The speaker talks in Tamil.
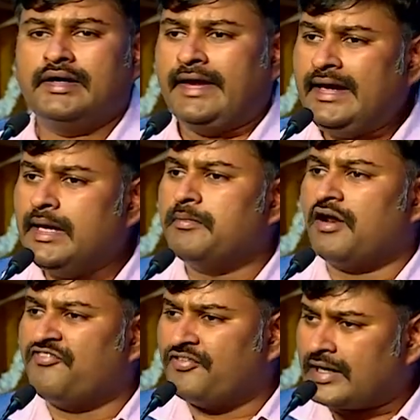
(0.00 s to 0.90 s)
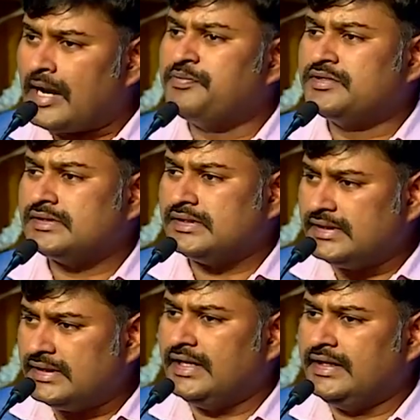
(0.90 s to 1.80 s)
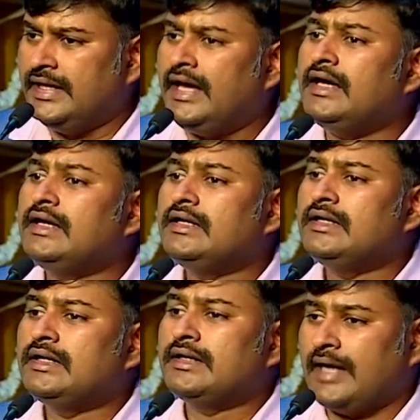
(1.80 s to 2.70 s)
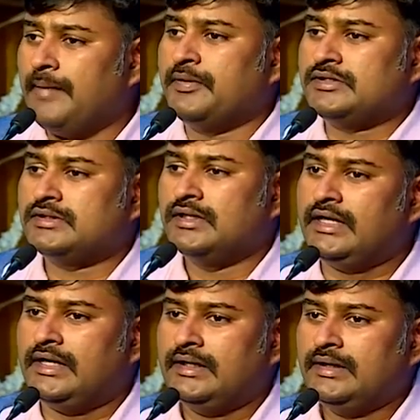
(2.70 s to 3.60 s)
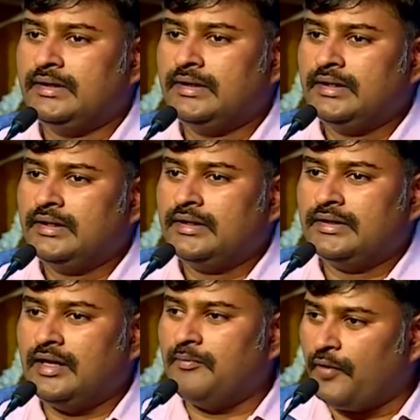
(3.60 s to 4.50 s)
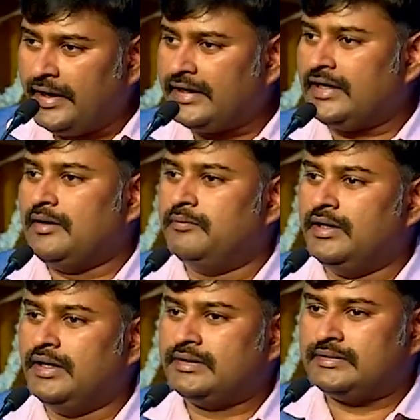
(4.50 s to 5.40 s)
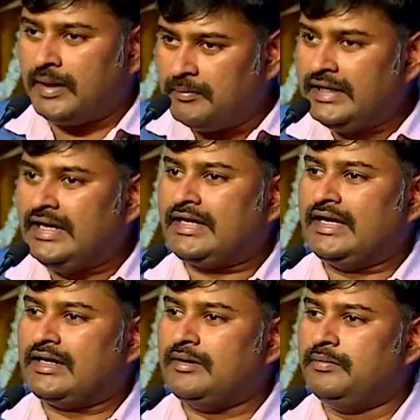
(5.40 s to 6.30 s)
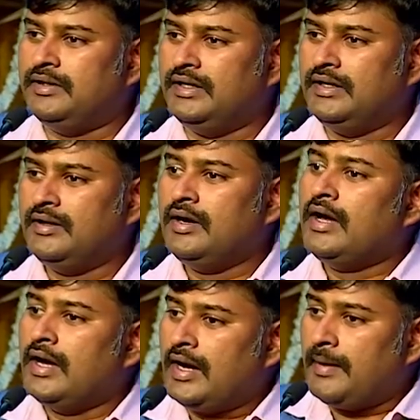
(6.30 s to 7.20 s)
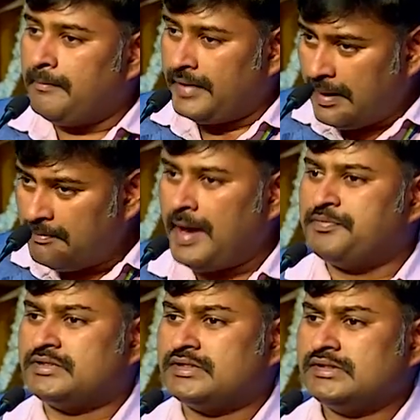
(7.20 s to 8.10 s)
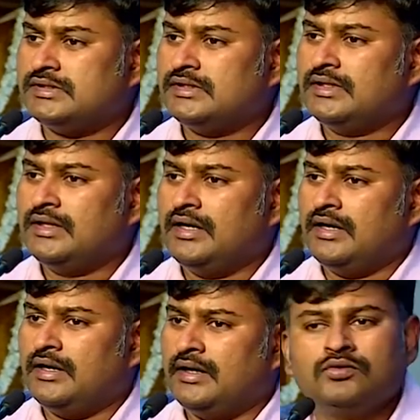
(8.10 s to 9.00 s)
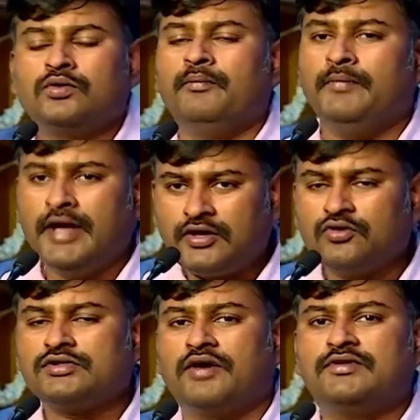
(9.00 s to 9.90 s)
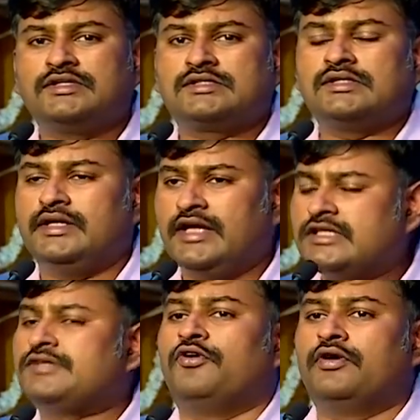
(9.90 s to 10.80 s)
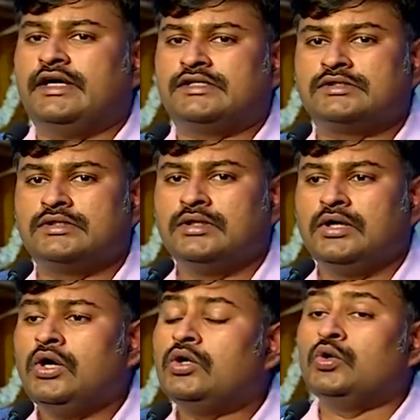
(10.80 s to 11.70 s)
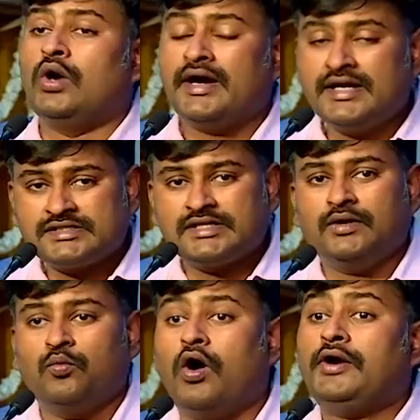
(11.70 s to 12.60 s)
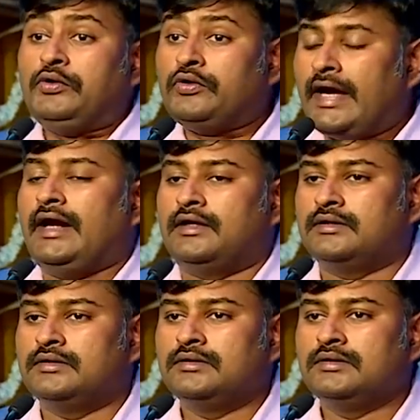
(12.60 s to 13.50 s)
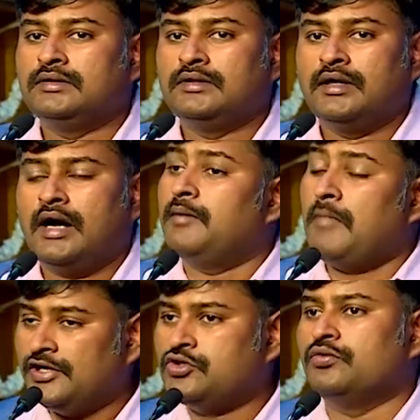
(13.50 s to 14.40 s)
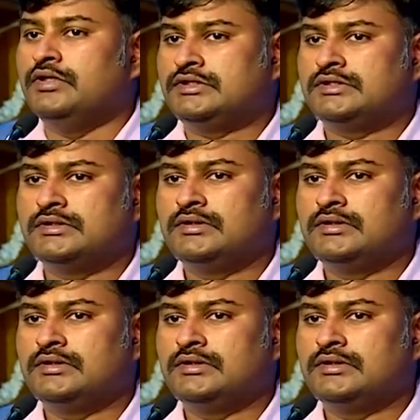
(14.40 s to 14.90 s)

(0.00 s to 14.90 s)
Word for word: என் நம்பர் ஆஃப் கிளப்ஸ் இந்த கேம்பஸ் இதெல்லாம் பொயிட்ரி கிளப்பு தமிழ் இலக்கிய கிளப்பு எம்ஆப்ஸ் ஸோ மேக் யூஸ் ஆஃப் திஸ் நெக்ஸ்ட் ஃபோர் இயர்ஸ் டு அண்டர்ஸ்டாண்ட் வாட் யூ கேன் அண்ட் மார்ச் டுவோர்ட்ஸ்